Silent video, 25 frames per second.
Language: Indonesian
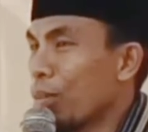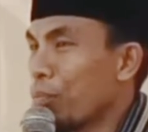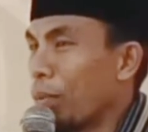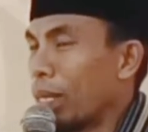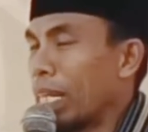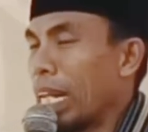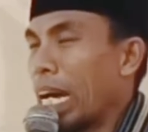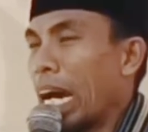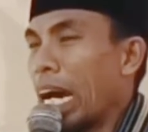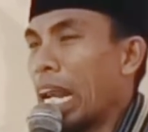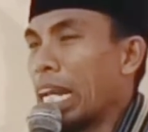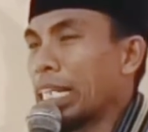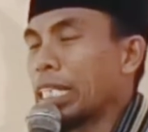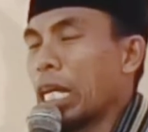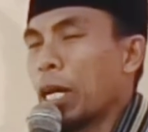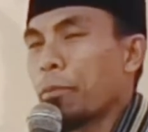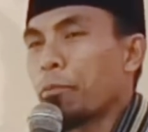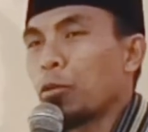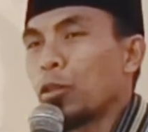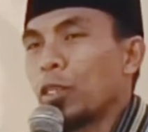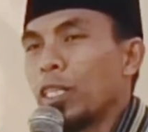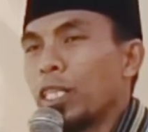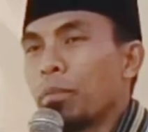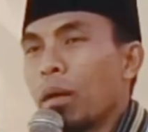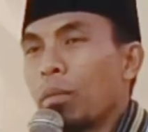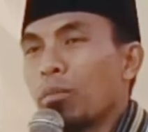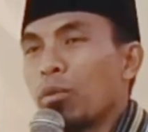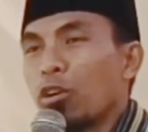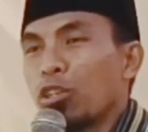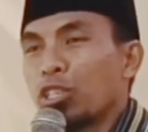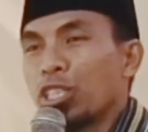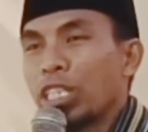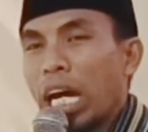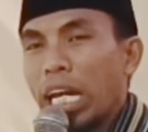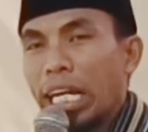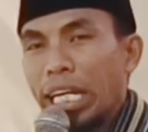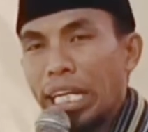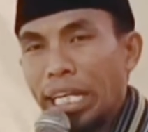Padahal cepun Imam
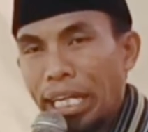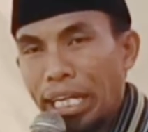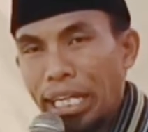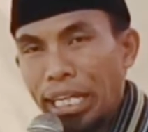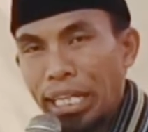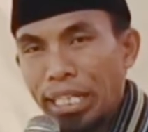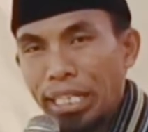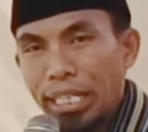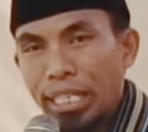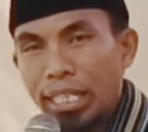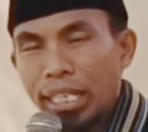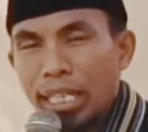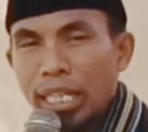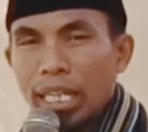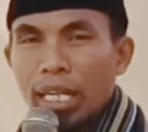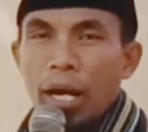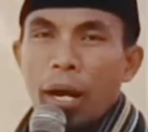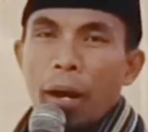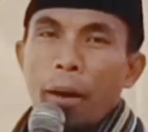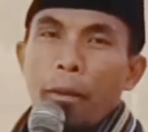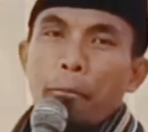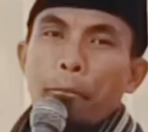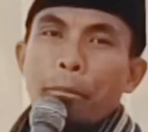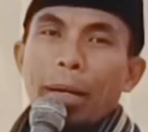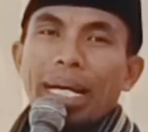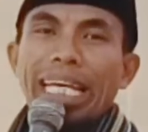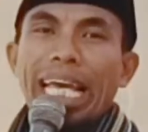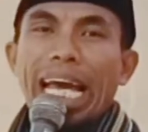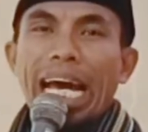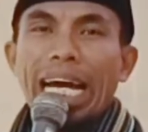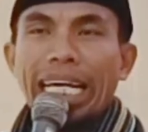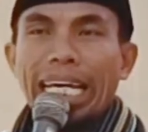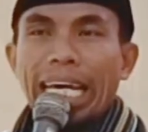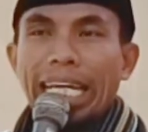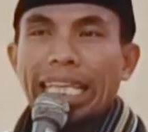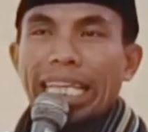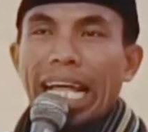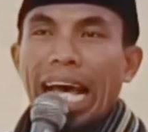Ghazali
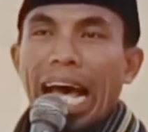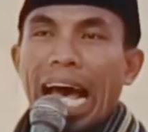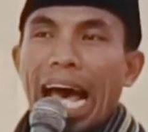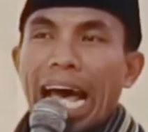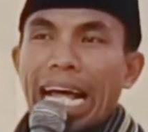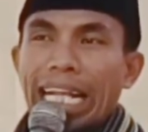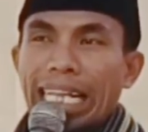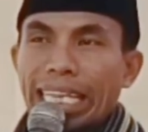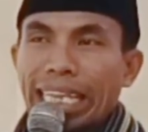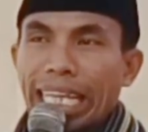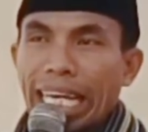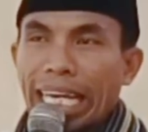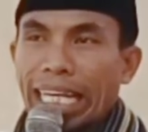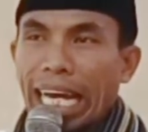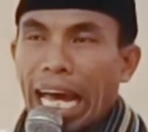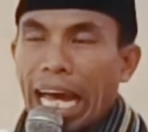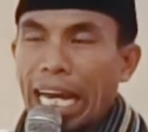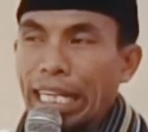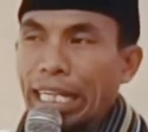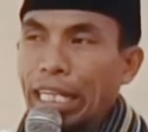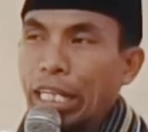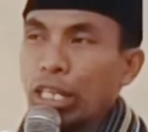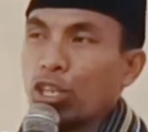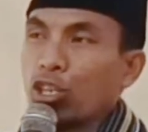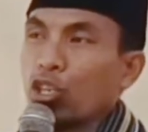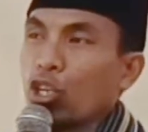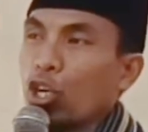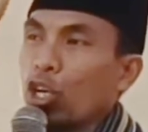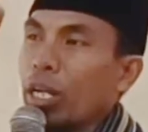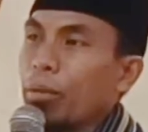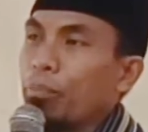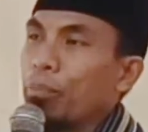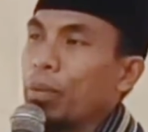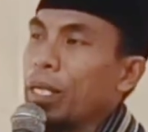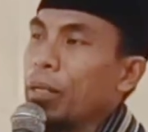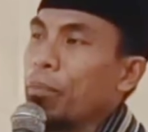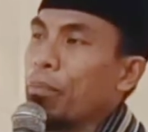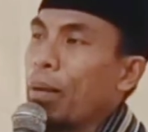penyakit ate kak dinto
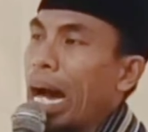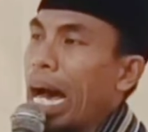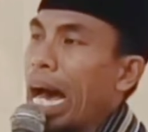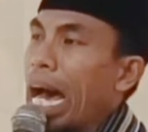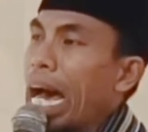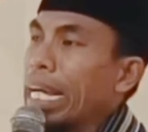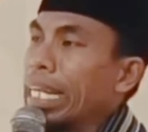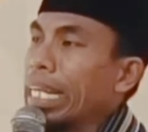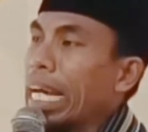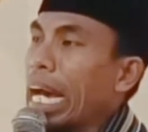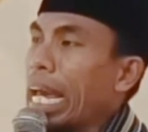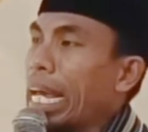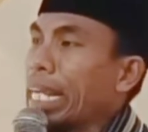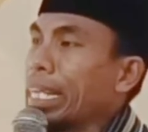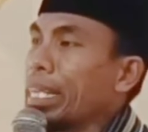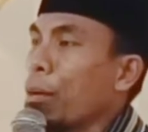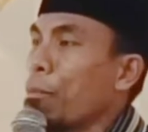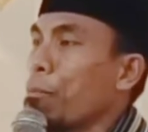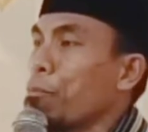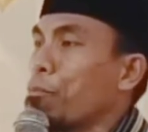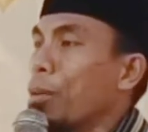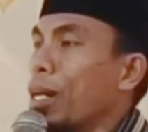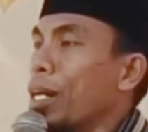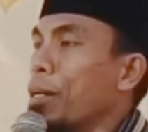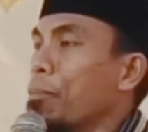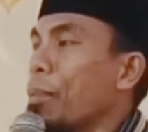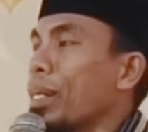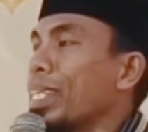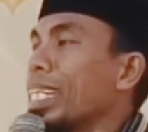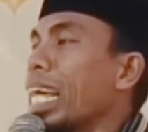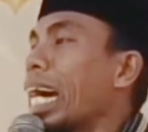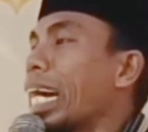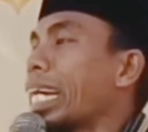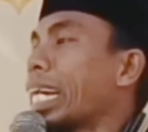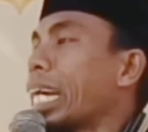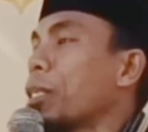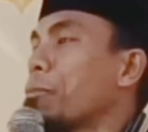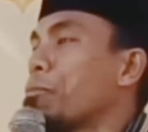lebih bahaya etempeng
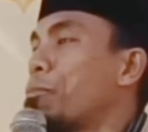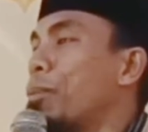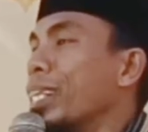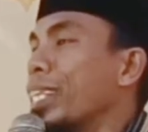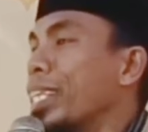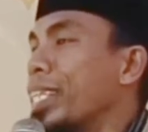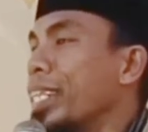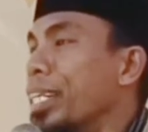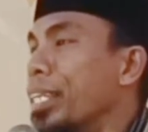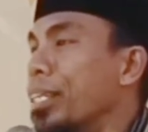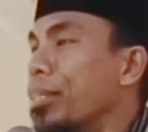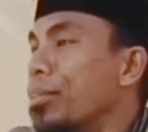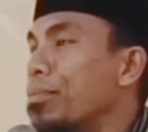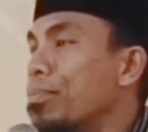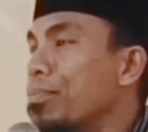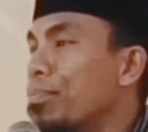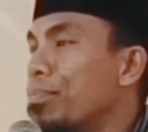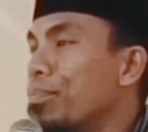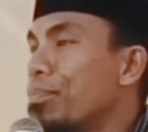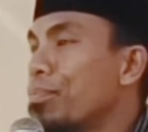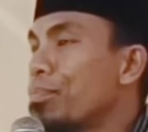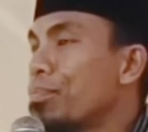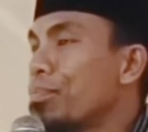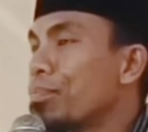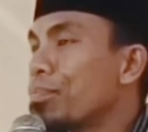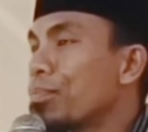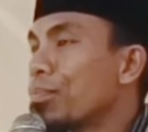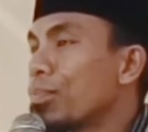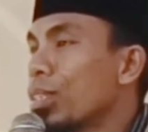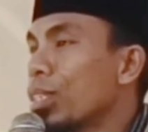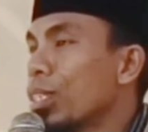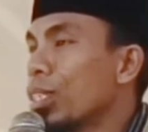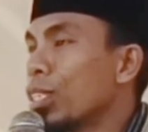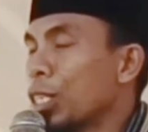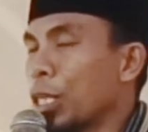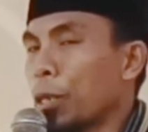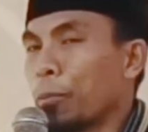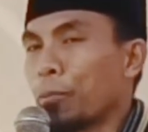penyakit beten.
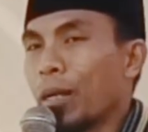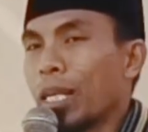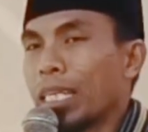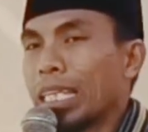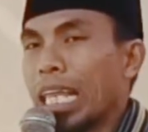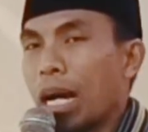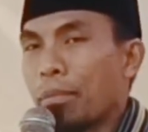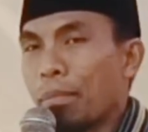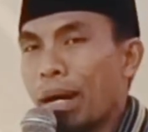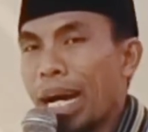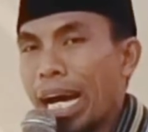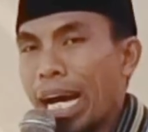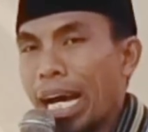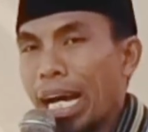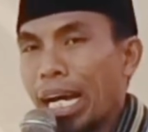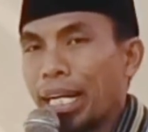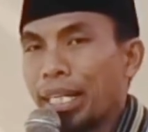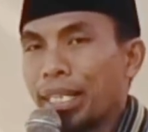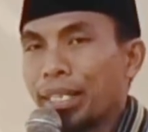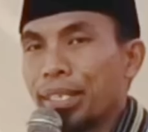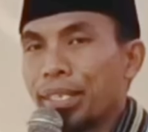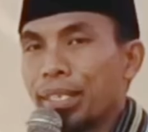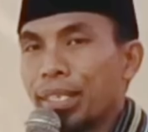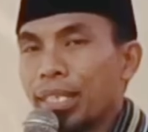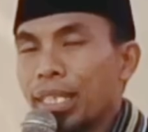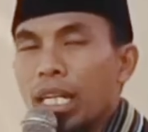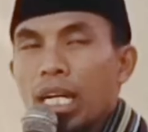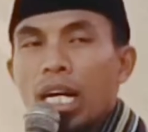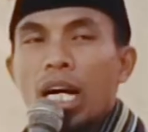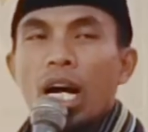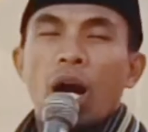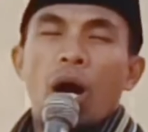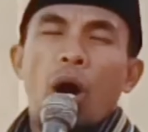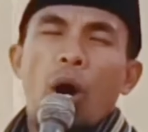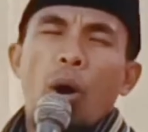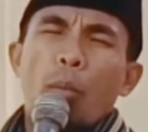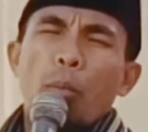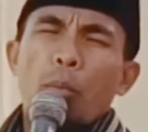Saya pertama,
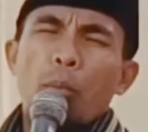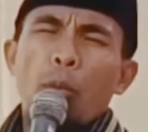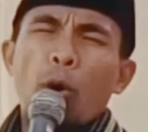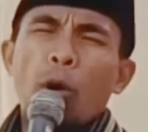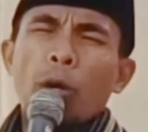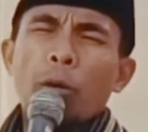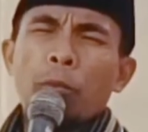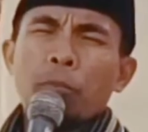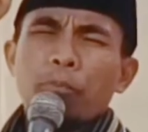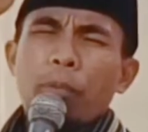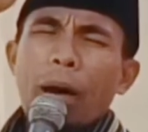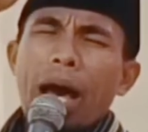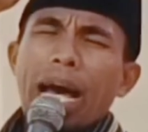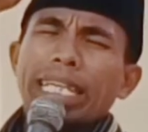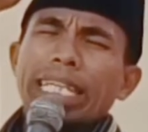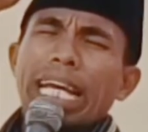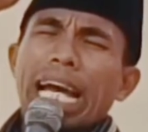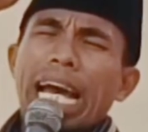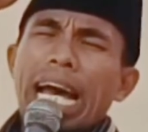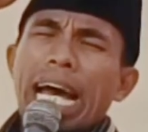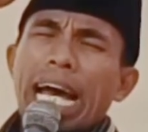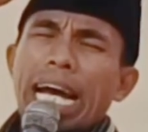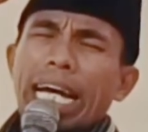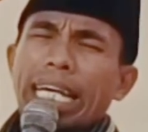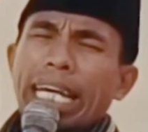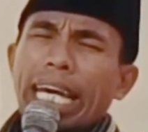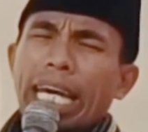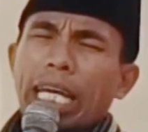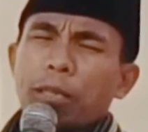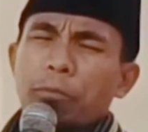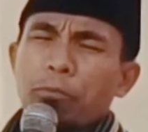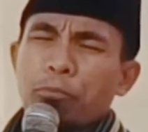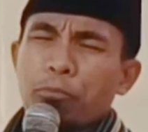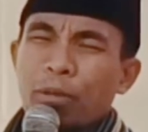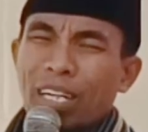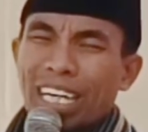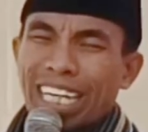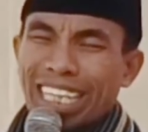mun penyakit
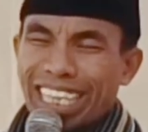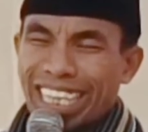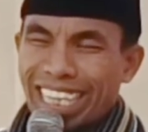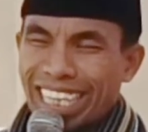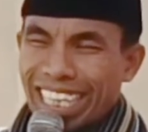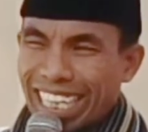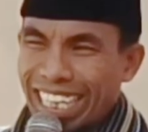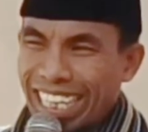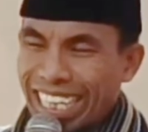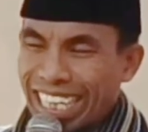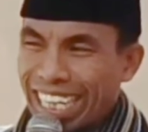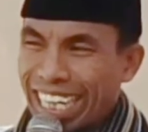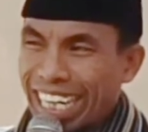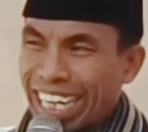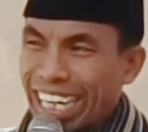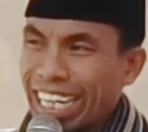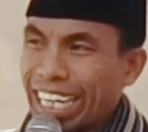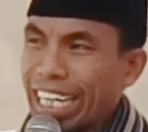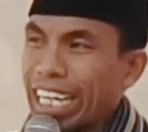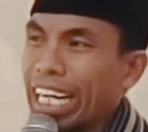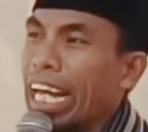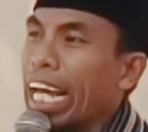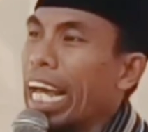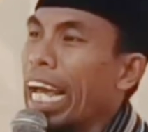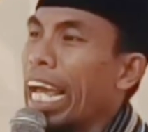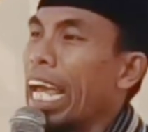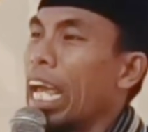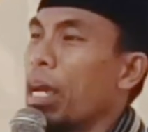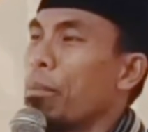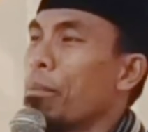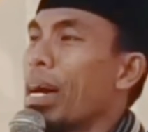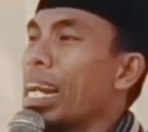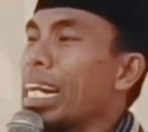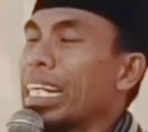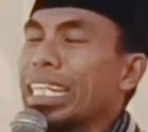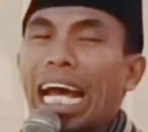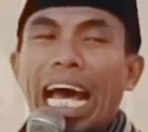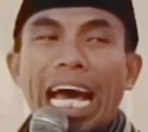beten
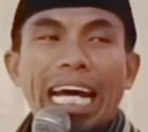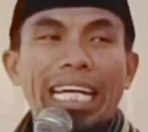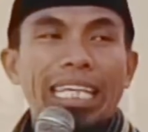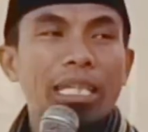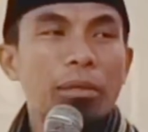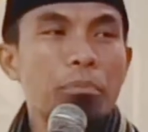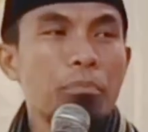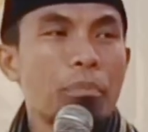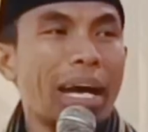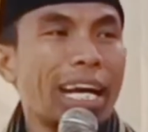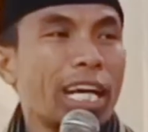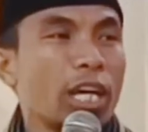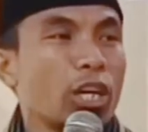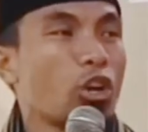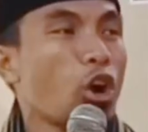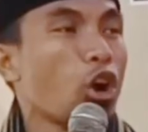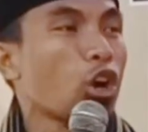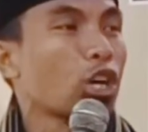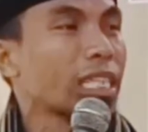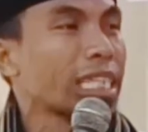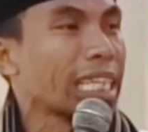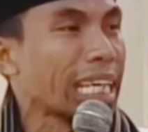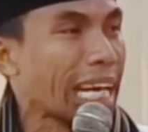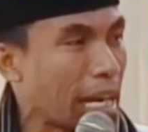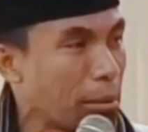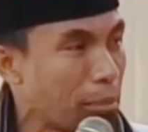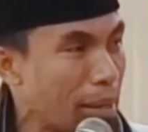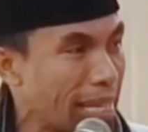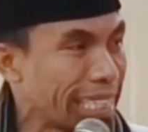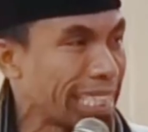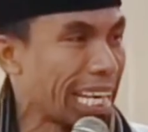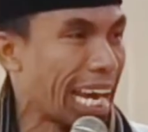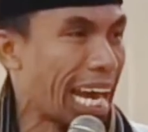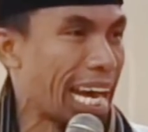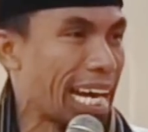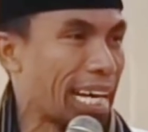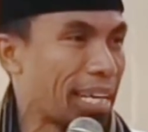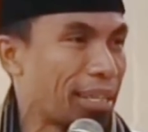eman kak diman dokter
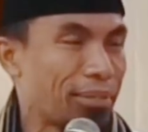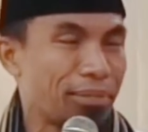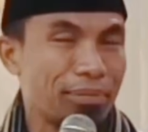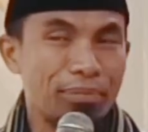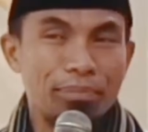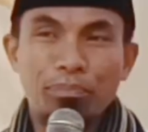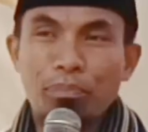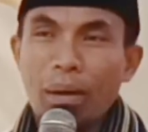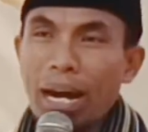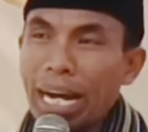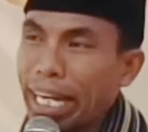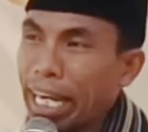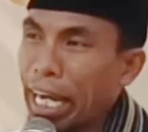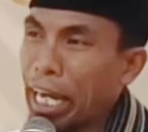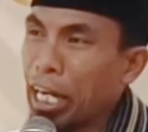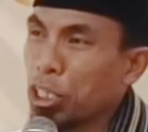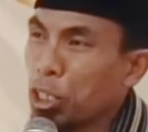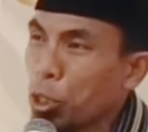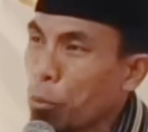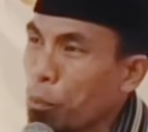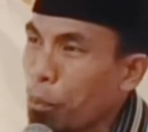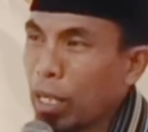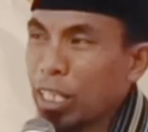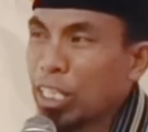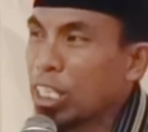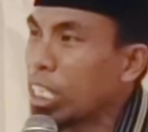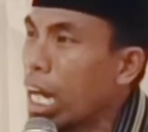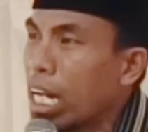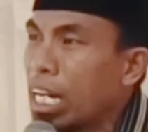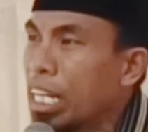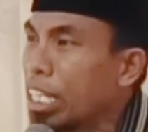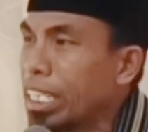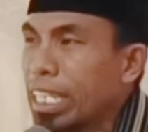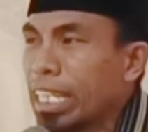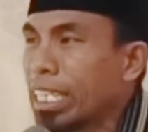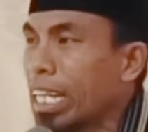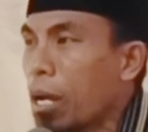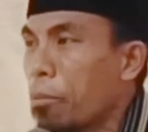banyak mungkin
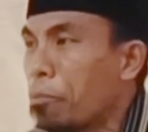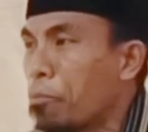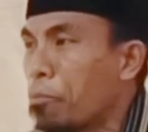spesialis nih